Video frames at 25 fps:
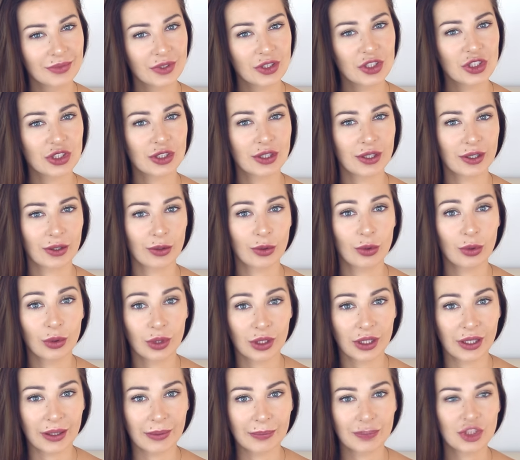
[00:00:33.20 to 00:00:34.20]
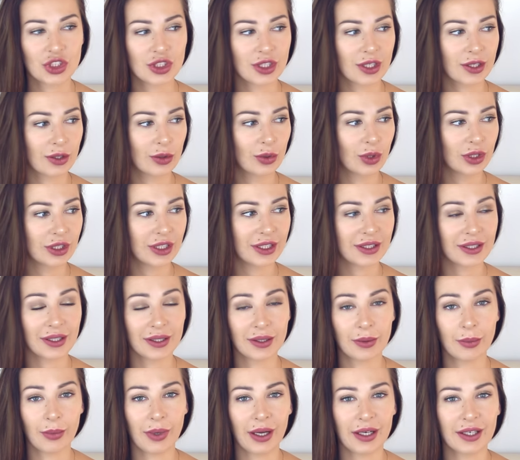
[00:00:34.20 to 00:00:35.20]
4 года. 4 года это
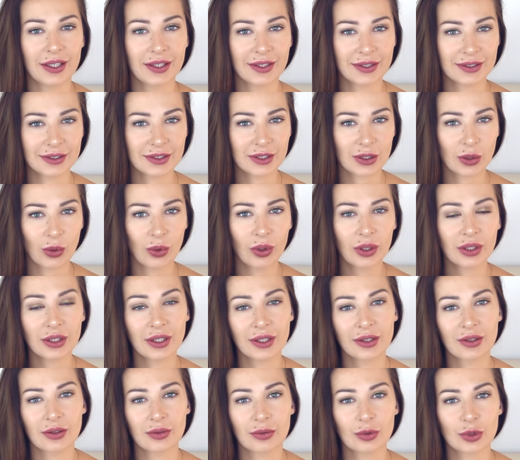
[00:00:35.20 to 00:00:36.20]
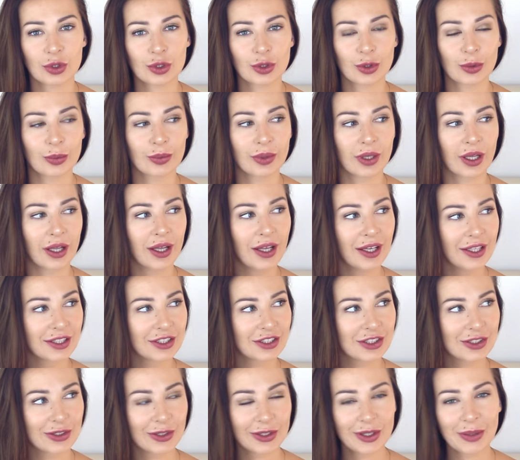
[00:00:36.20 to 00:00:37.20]
не маленький срок для того, чтобы
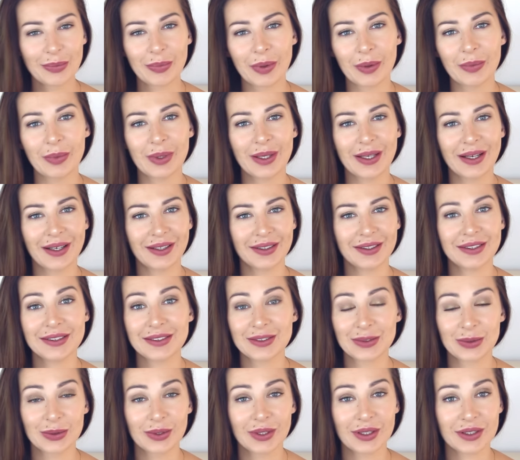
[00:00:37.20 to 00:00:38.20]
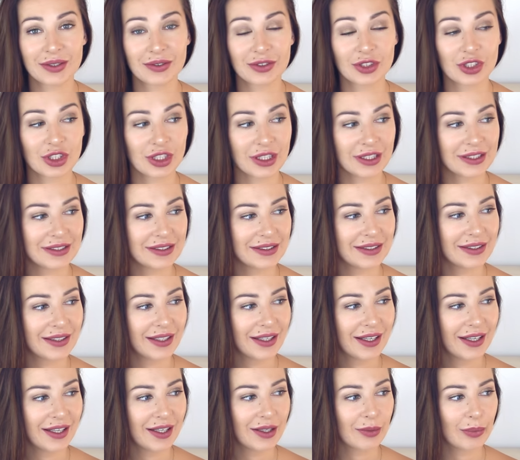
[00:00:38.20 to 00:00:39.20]
что-то поменялось у нас в жизни,
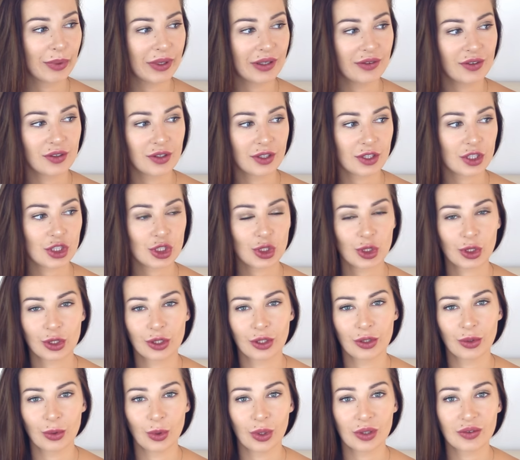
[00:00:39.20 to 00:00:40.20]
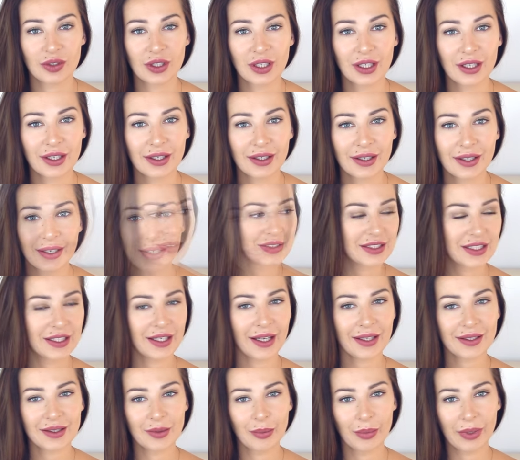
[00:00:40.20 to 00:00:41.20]
появилось что-то новенькое.
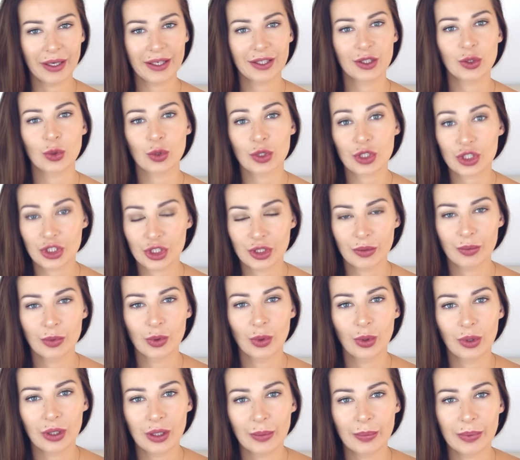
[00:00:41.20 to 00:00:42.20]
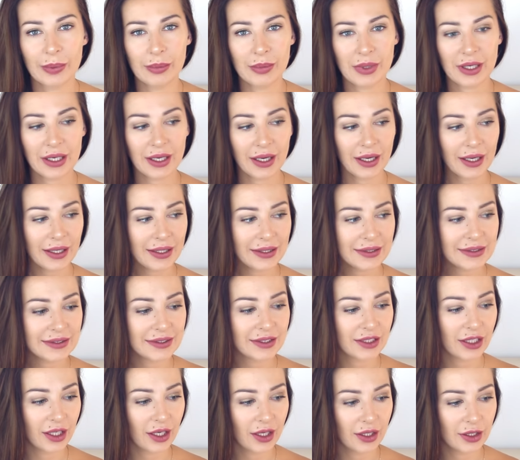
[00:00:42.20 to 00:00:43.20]
Взгляды мои тоже немного
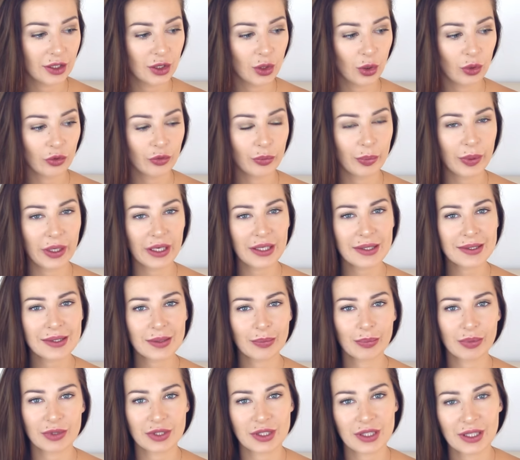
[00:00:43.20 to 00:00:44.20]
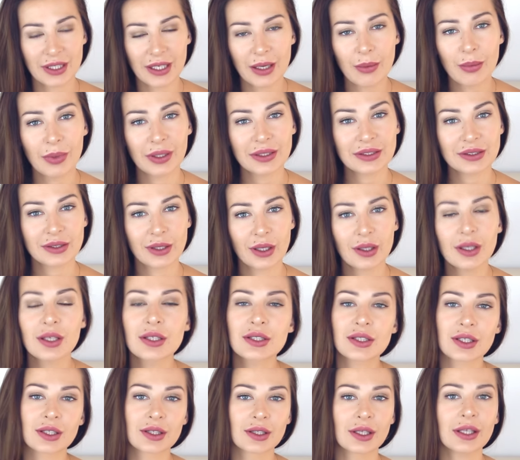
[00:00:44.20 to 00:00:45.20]
поменялись, но в принципе схема
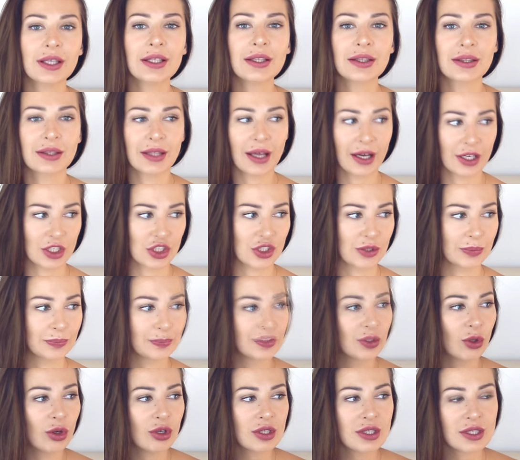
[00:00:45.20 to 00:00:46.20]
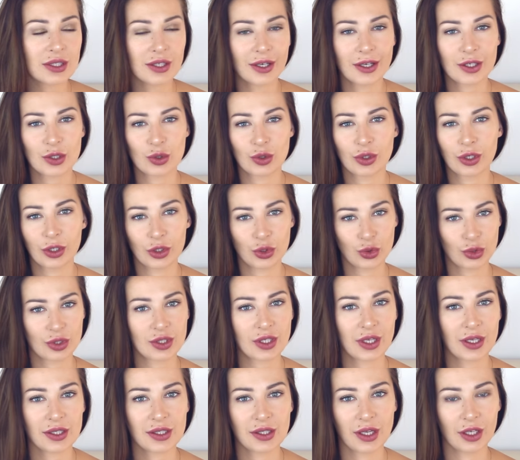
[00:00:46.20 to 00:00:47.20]
осталась одной и та же. Но сразу хочу
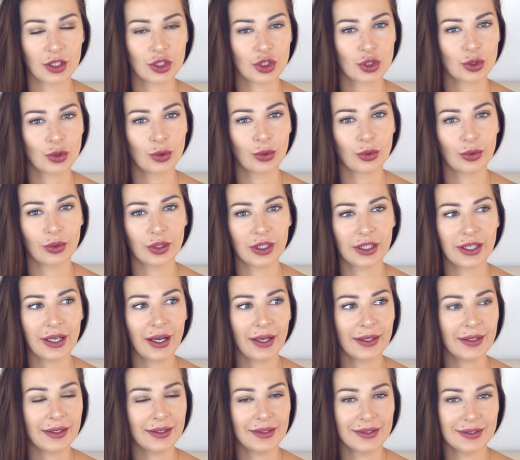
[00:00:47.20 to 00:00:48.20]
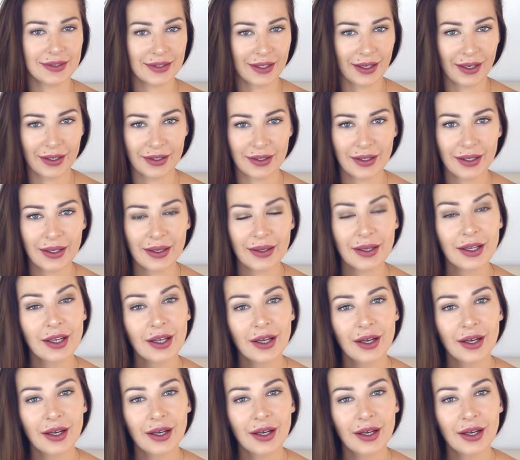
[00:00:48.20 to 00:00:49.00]
сказать, что я не идеальная,